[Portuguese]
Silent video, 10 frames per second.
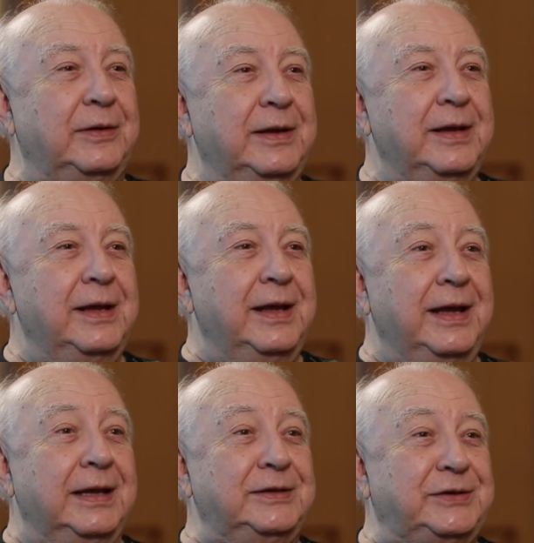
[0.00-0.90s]
Ele,
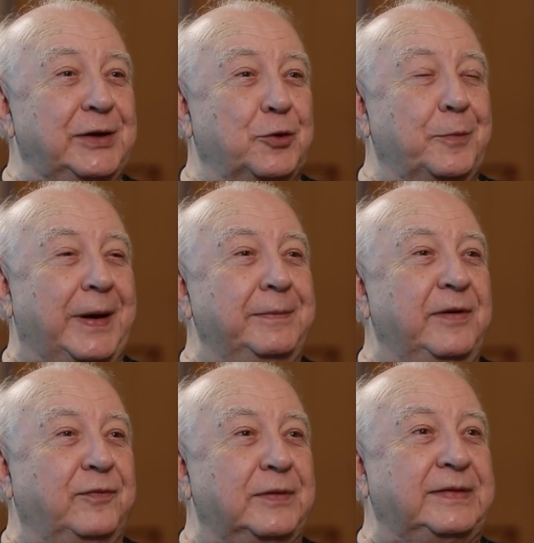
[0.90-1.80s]
ele chegou para
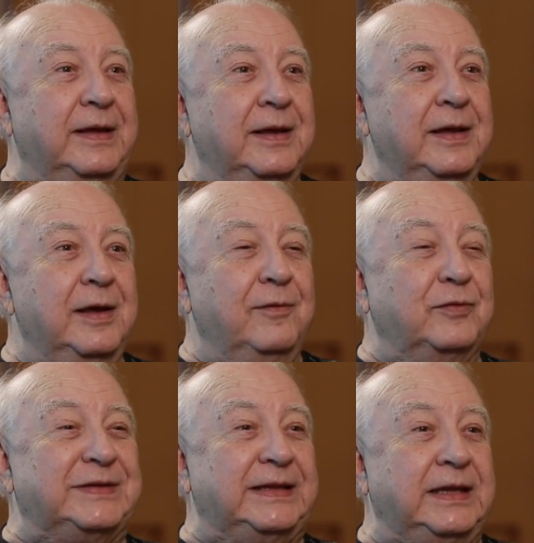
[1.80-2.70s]
mim e falou assim,
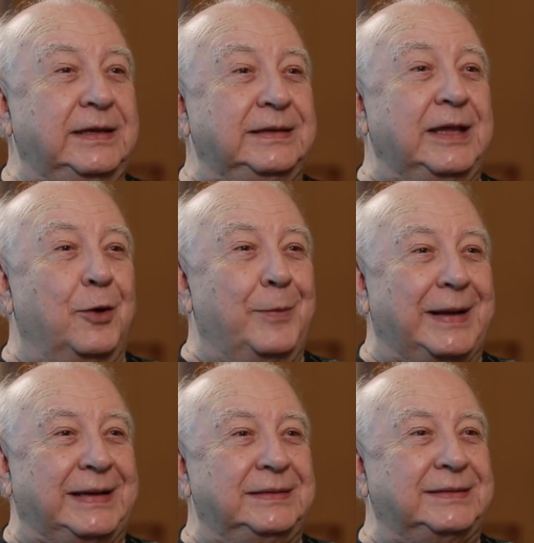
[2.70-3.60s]
você tem que dar
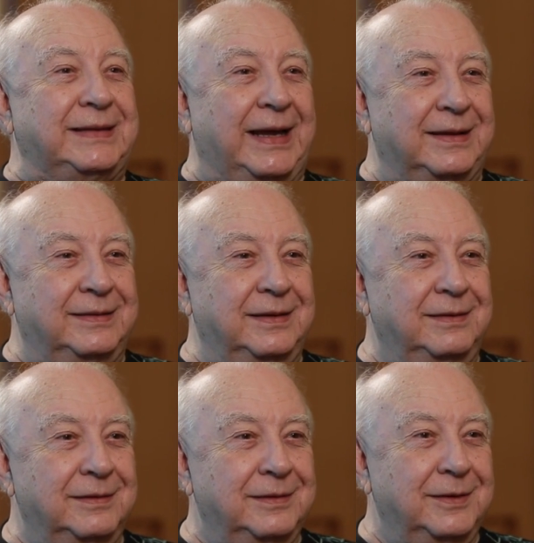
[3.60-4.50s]
uma
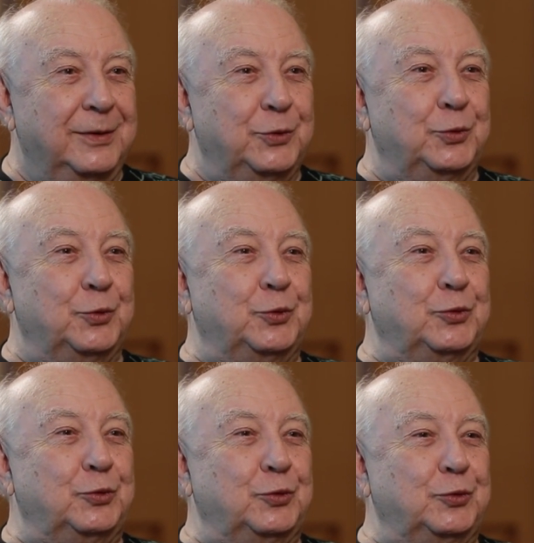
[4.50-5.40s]
cantada no,
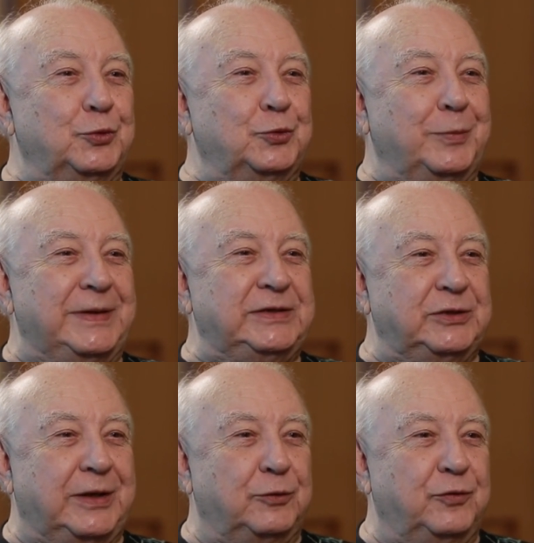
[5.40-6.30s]
no, no, no
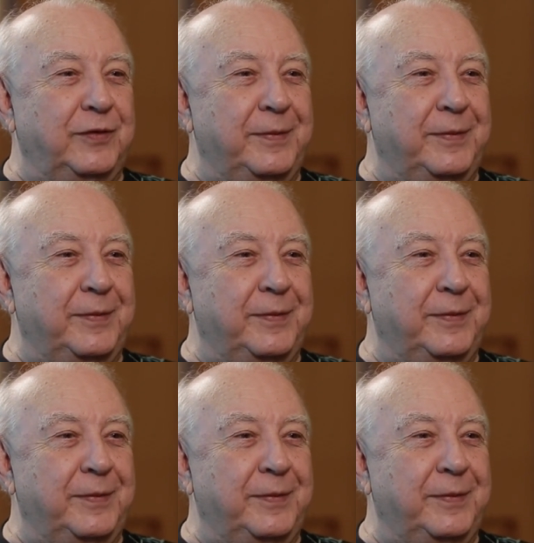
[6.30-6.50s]
Bandido da Luz